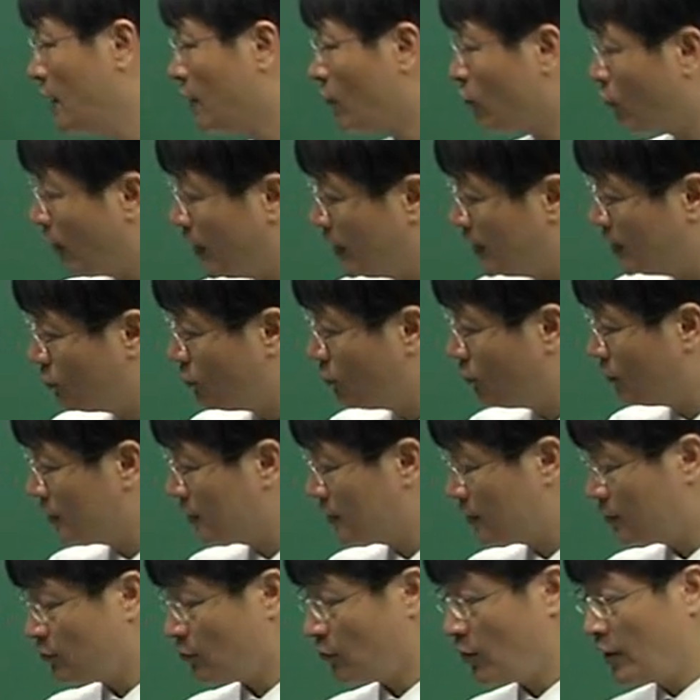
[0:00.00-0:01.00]

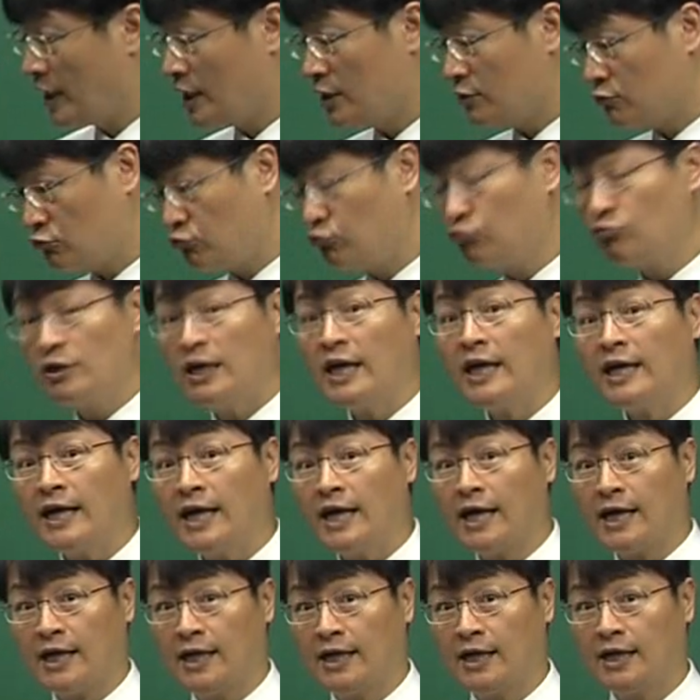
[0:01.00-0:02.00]
관리통화제도
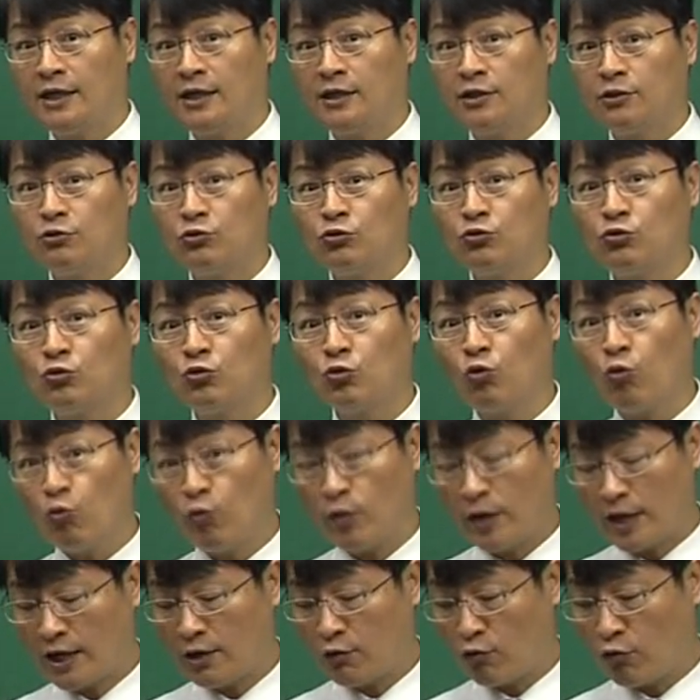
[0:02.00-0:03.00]
국가가
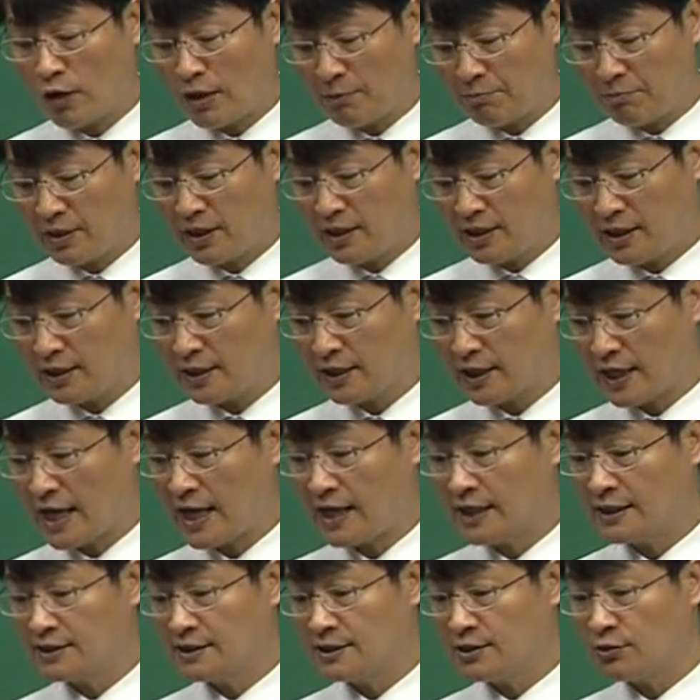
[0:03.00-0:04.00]
통화 화폐를
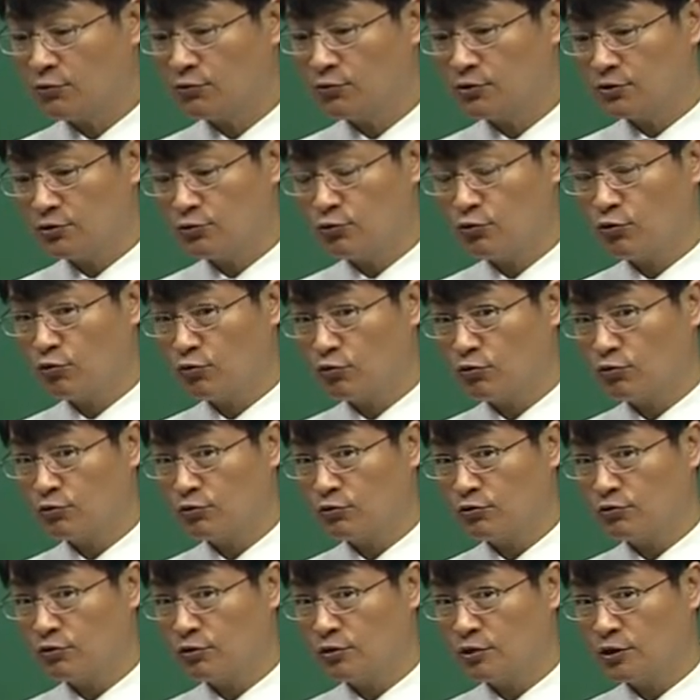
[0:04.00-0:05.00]
강제로 쓰도록
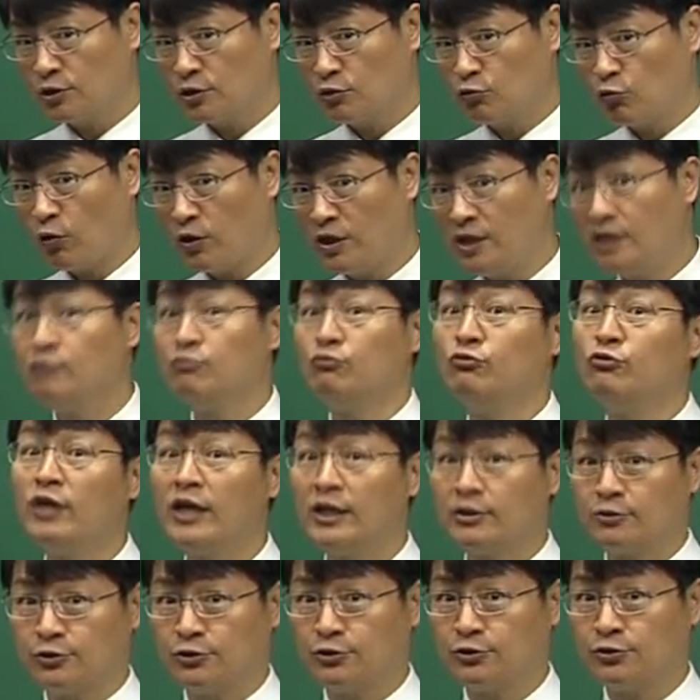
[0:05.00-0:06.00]
권리를
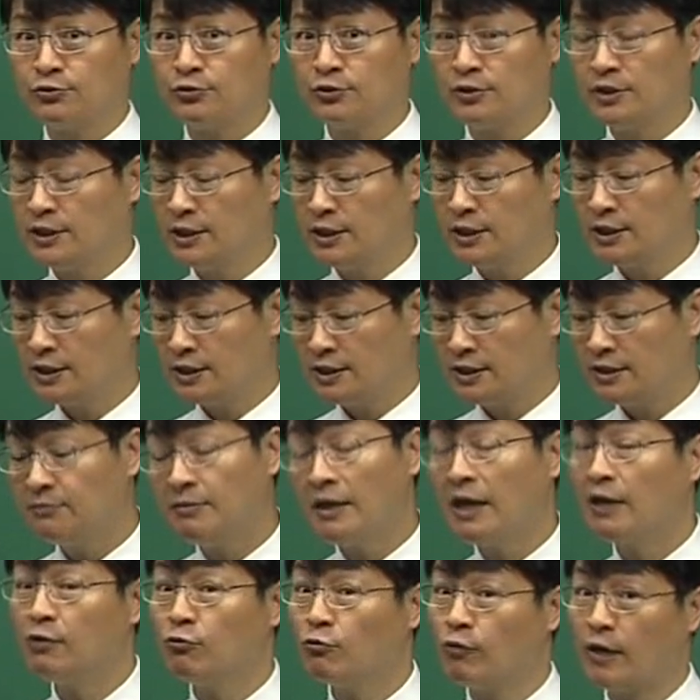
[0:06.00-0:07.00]
부여한 거죠.
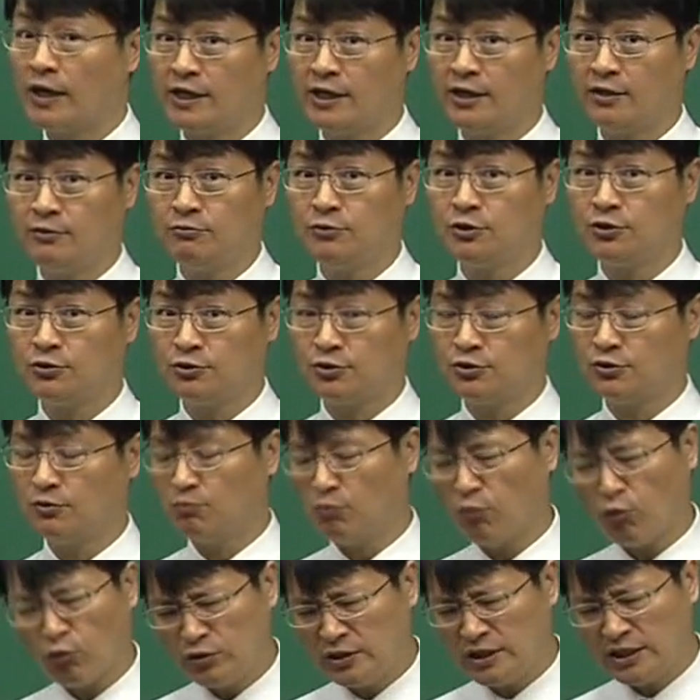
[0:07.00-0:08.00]
금하고는 관계가 없는 거죠.
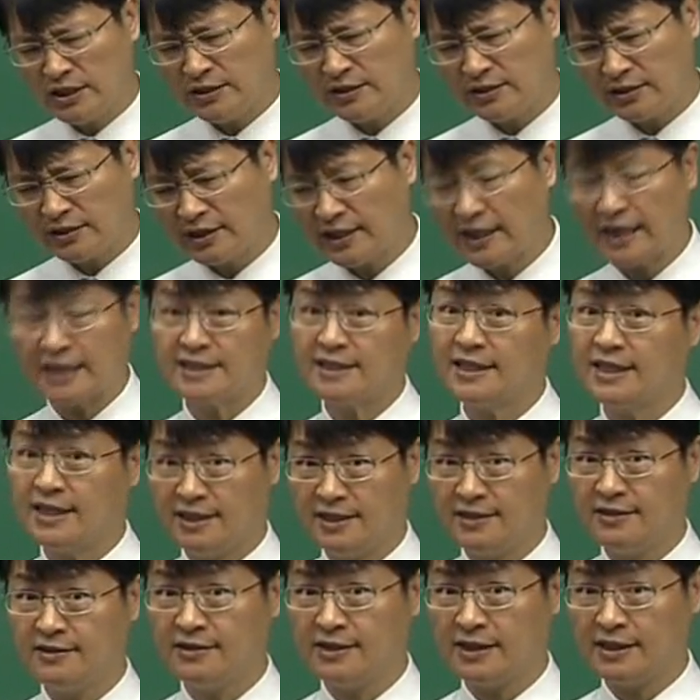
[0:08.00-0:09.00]
본질적인 가치가
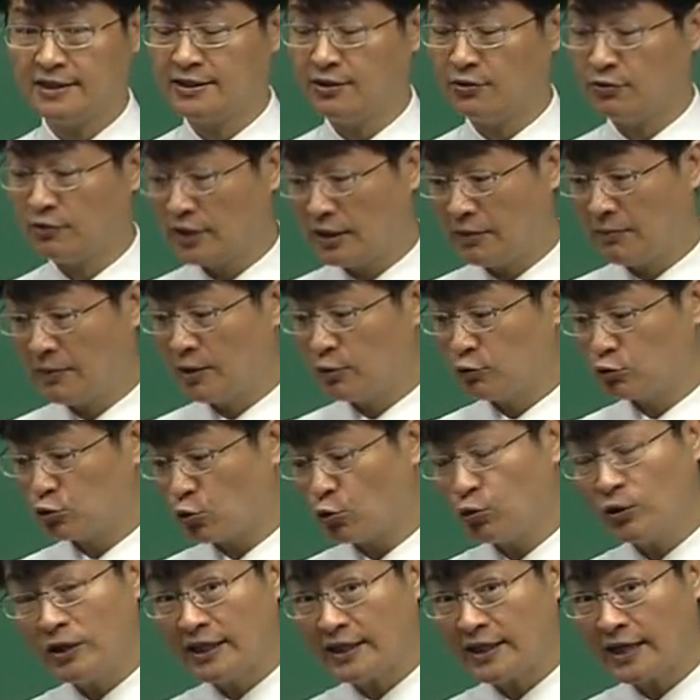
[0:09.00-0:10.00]
있는 건 아니에요. 그야말로
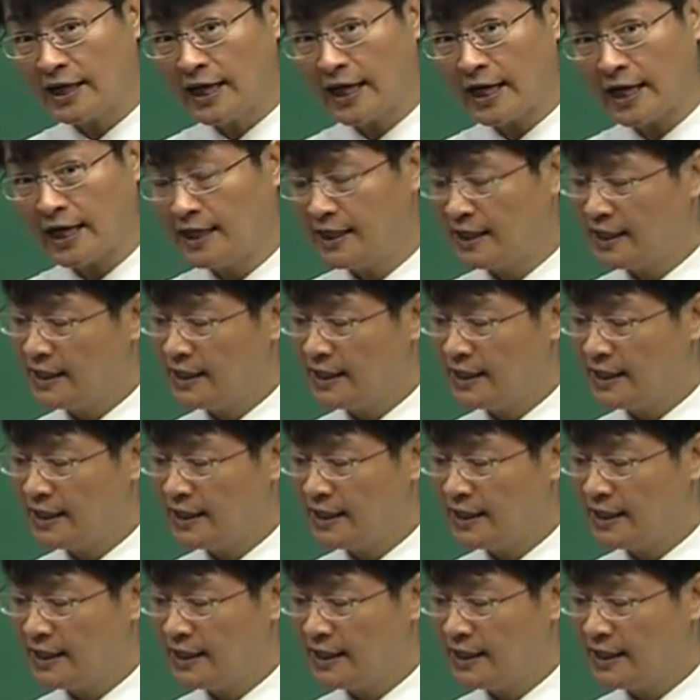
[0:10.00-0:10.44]
종이에다가